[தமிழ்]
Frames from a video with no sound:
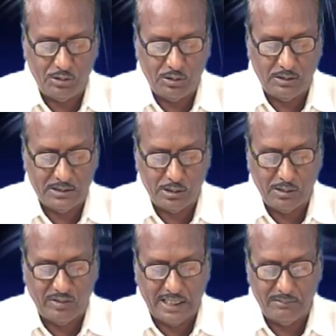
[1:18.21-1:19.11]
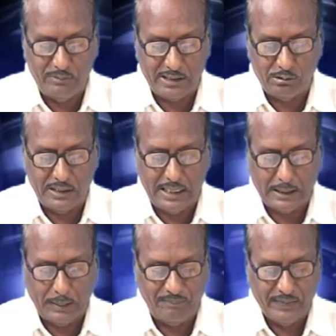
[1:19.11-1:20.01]
சுற்று சுற்றுப்பயணம்
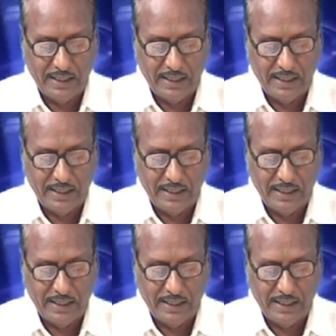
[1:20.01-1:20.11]
மேற்கொண்டார்கள்